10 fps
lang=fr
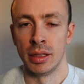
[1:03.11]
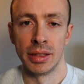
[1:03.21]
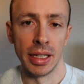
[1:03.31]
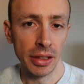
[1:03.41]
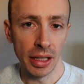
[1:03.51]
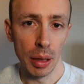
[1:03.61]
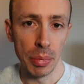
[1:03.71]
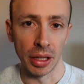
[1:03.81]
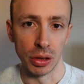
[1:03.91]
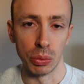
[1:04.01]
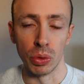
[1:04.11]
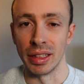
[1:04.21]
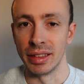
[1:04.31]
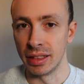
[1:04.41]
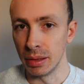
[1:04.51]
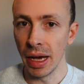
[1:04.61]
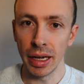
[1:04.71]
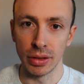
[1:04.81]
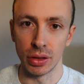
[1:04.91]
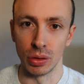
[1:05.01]
C'est le cas par exemple de la
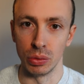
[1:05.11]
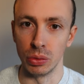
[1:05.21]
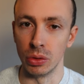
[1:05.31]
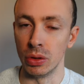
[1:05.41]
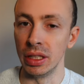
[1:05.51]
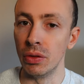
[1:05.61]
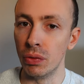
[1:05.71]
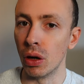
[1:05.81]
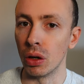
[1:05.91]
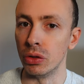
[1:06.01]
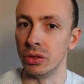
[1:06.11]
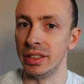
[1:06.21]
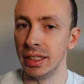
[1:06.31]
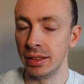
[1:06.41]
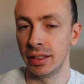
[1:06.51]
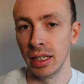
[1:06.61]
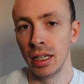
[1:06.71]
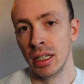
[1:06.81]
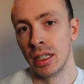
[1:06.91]
T-Max ou de l'Ilford Delta.